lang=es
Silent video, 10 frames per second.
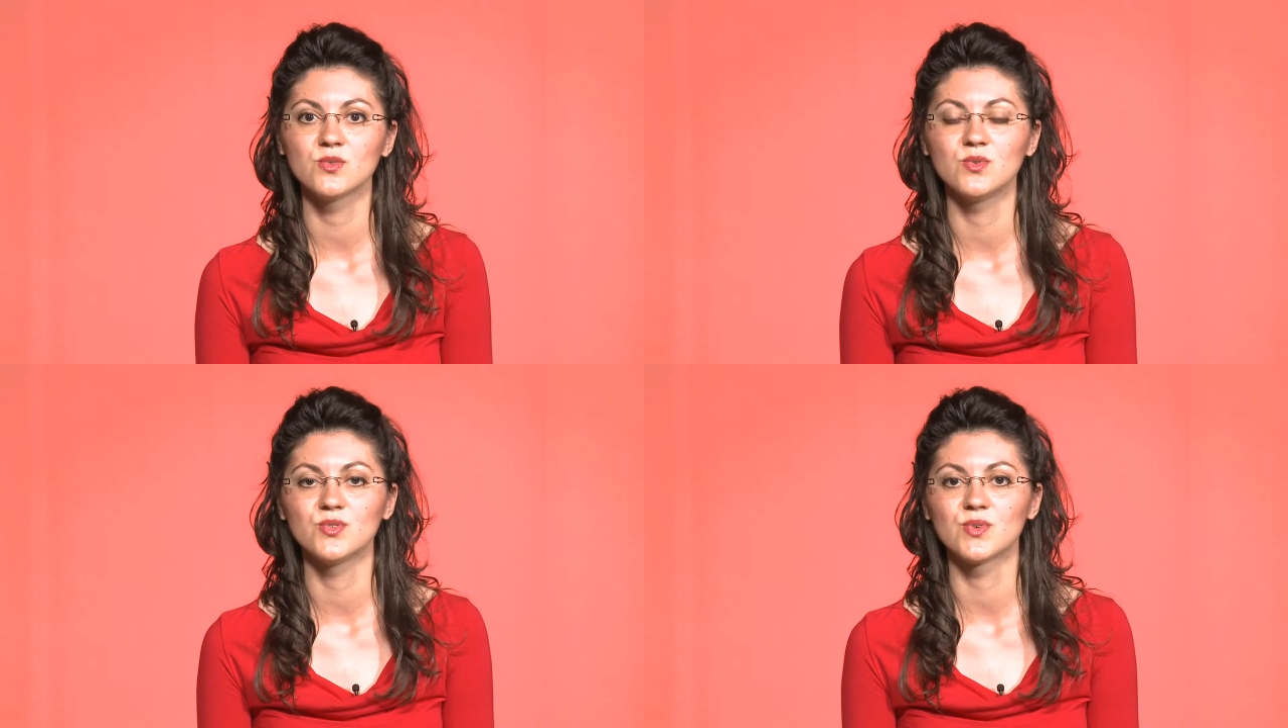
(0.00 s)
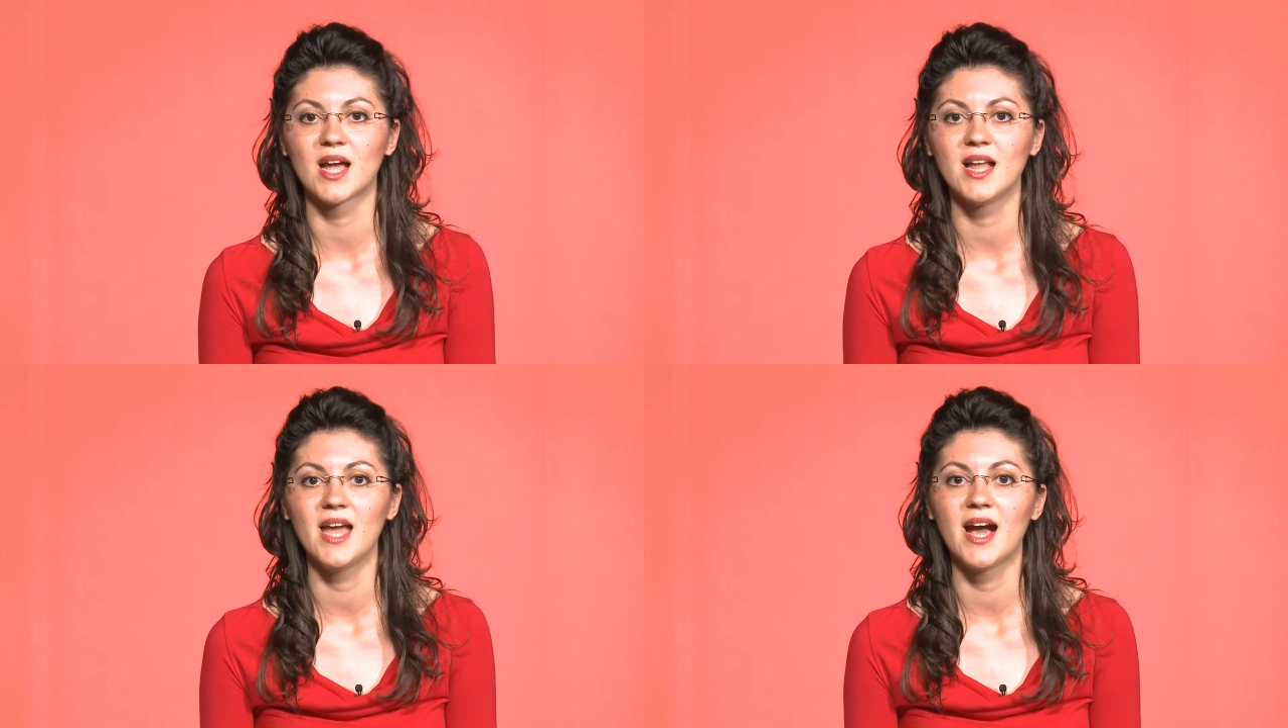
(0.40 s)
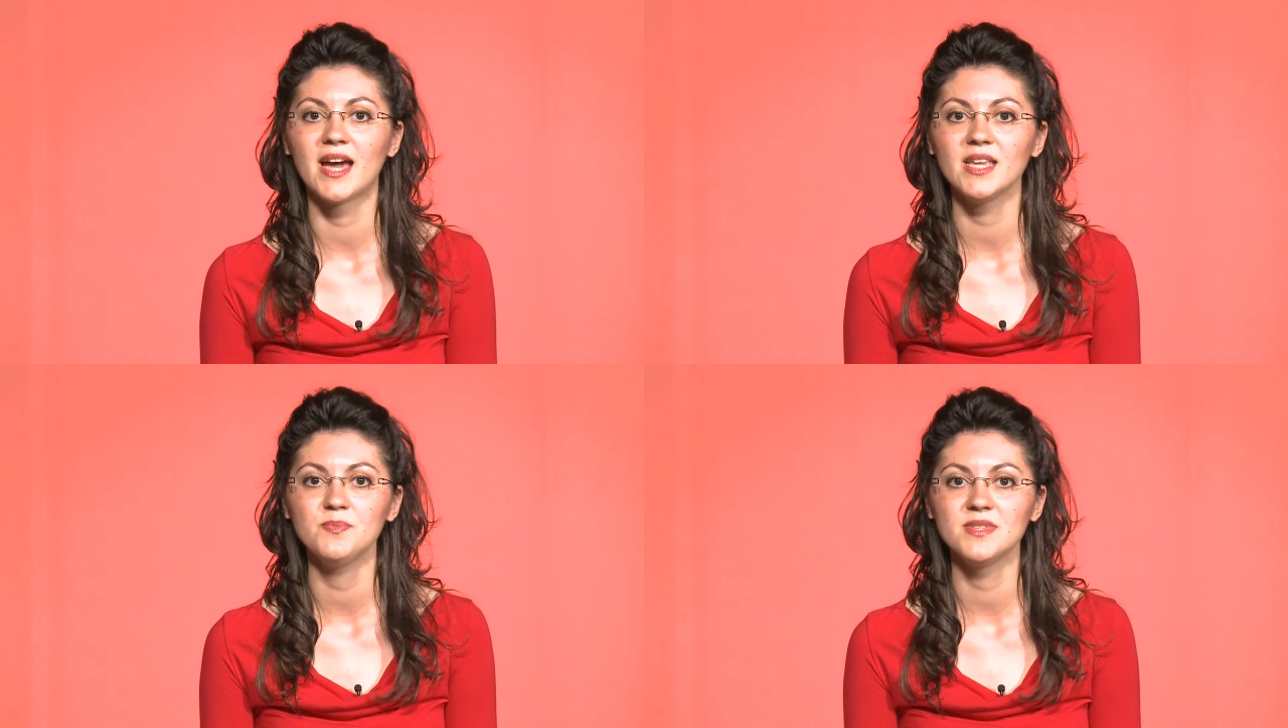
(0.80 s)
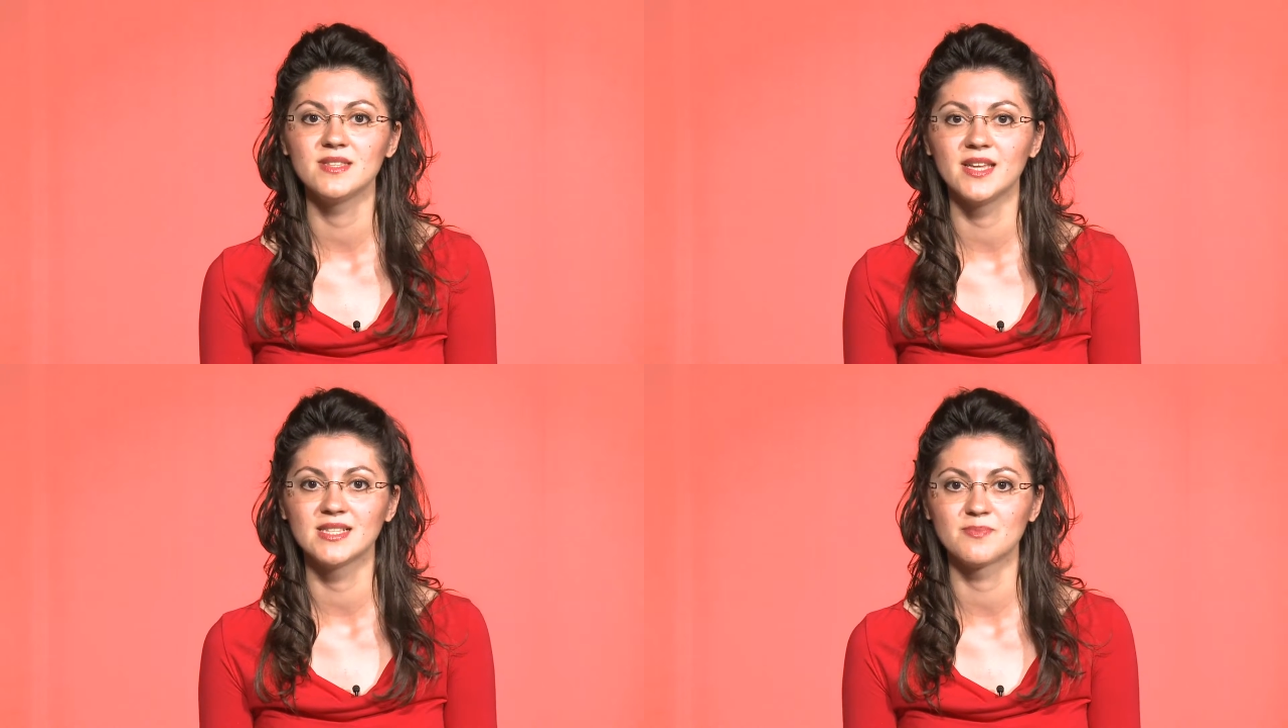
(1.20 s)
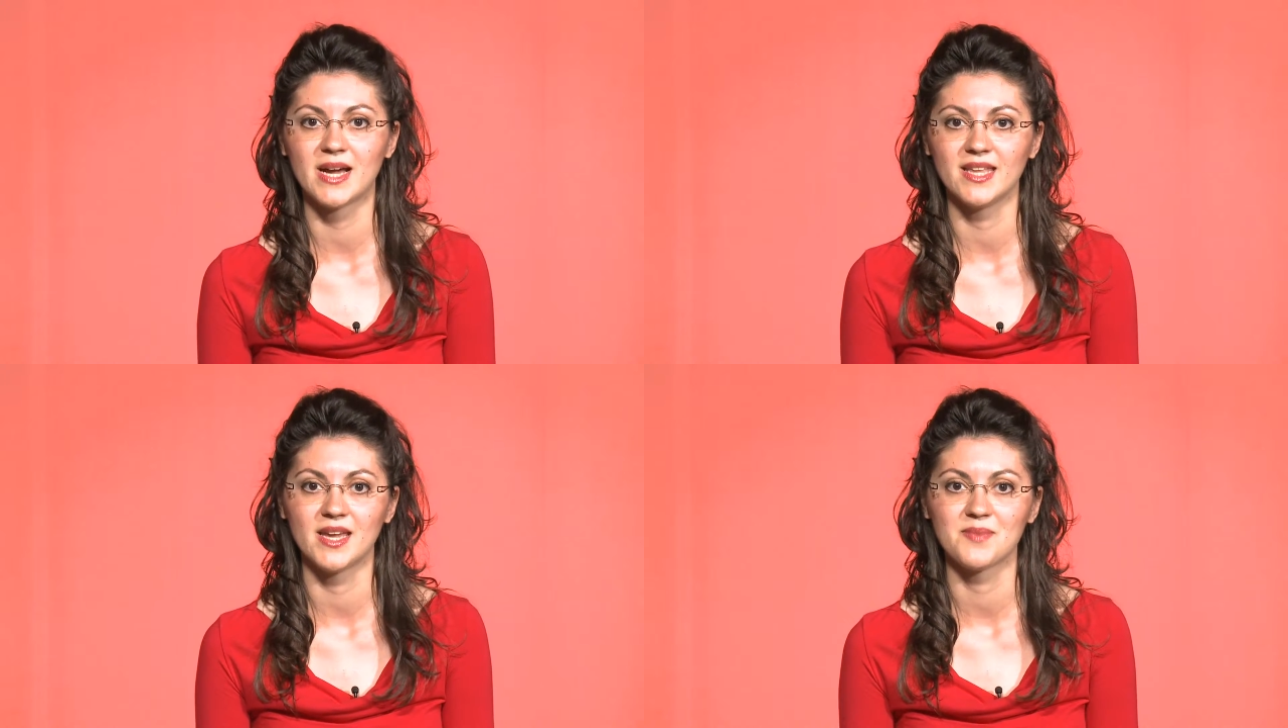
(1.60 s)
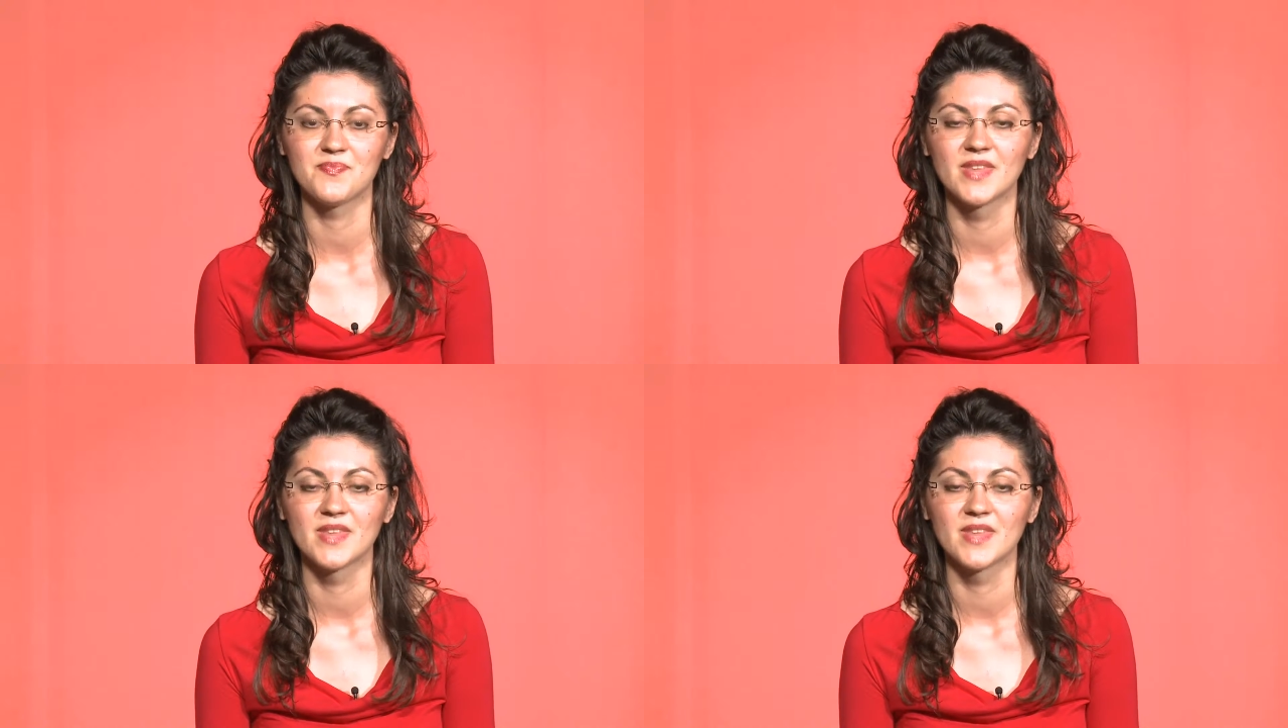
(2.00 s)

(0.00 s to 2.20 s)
Cultural ARIP de España.